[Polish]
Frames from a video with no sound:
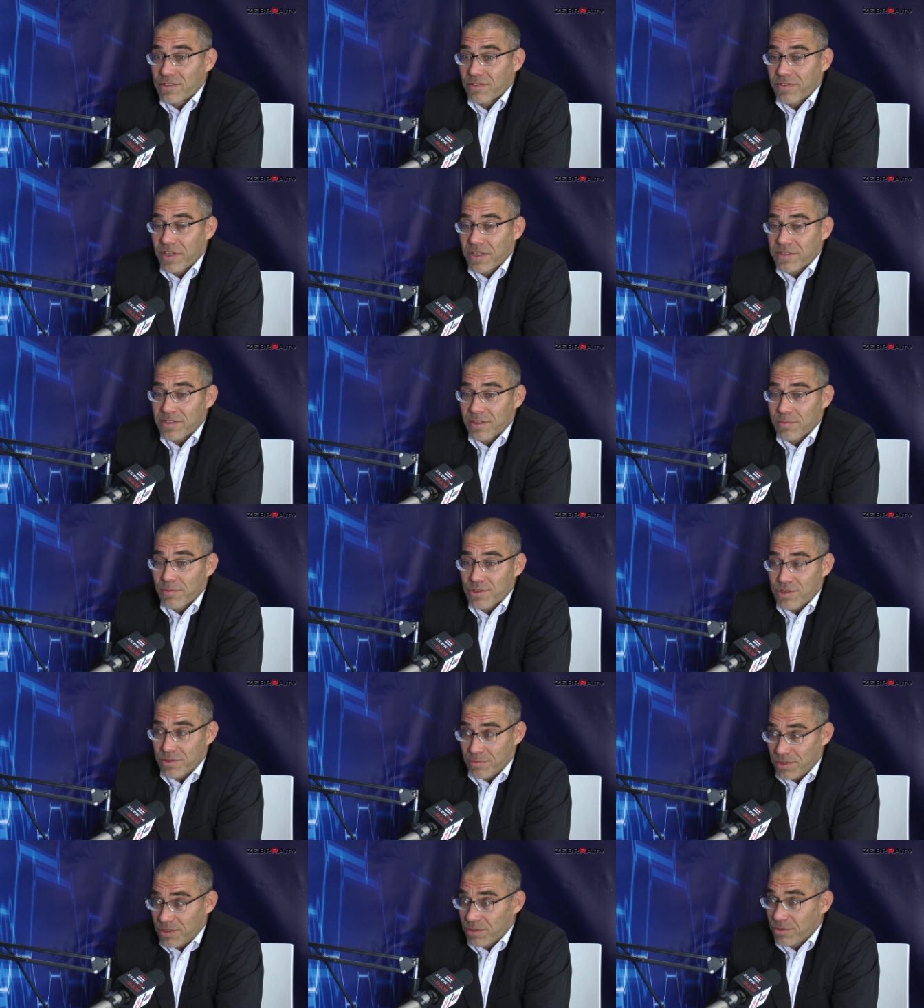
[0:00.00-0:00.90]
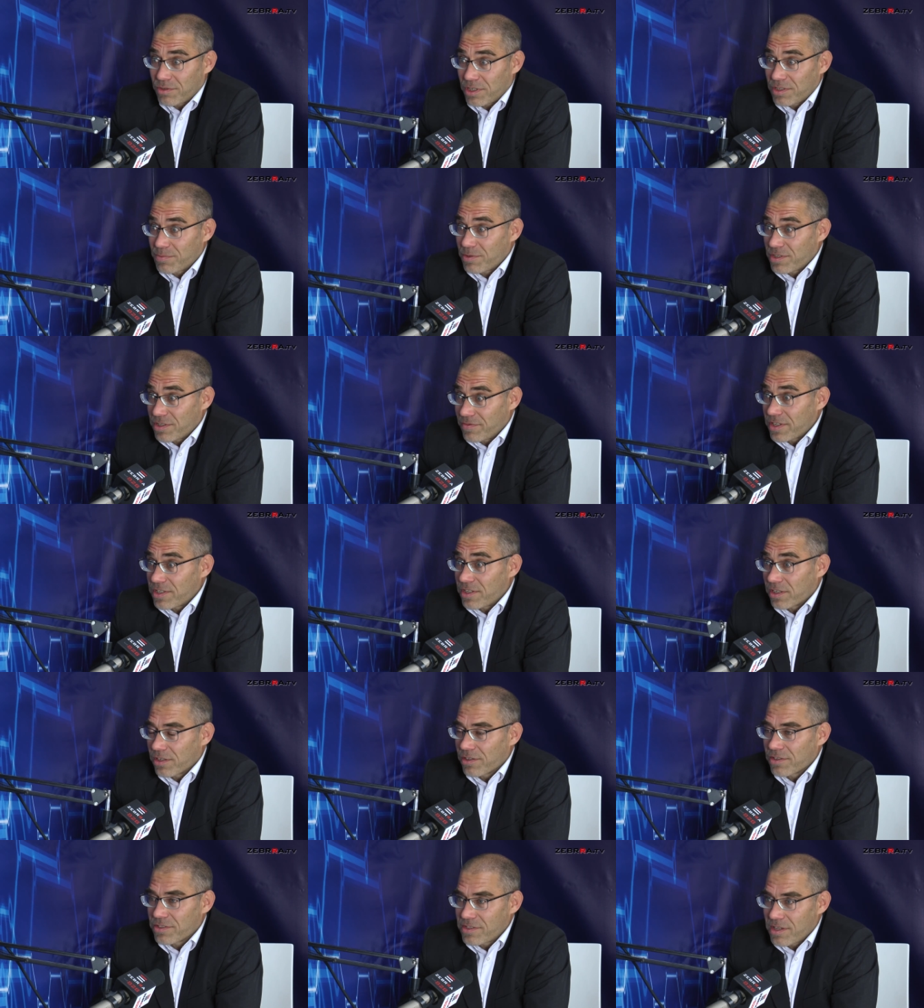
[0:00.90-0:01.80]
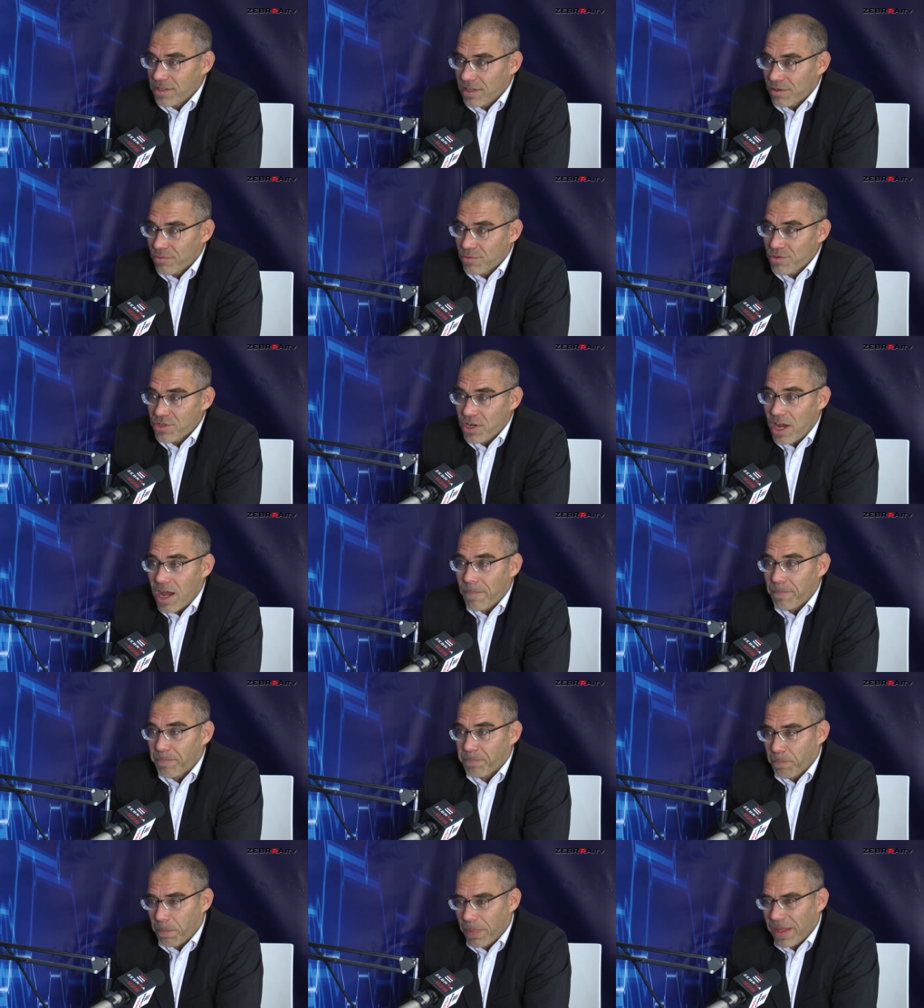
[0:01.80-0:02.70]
Co więcej, możemy się tutaj spodziewać takiego scenariusza,